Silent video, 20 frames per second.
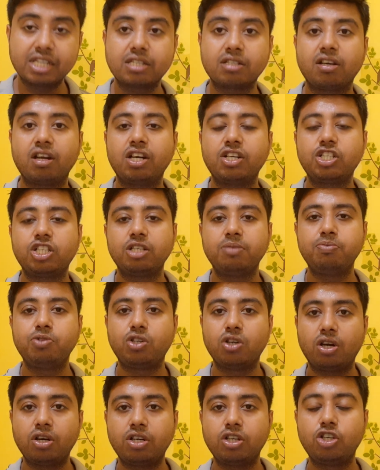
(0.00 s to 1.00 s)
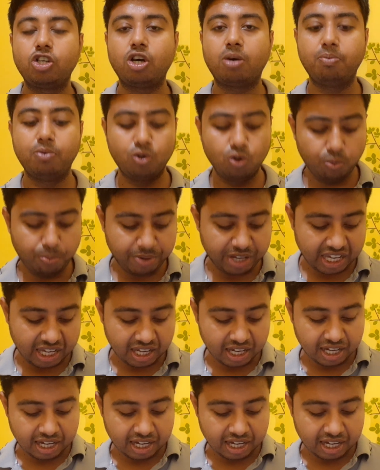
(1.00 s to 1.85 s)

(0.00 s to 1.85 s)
স্কলারশিপ ডট ডব্লু বি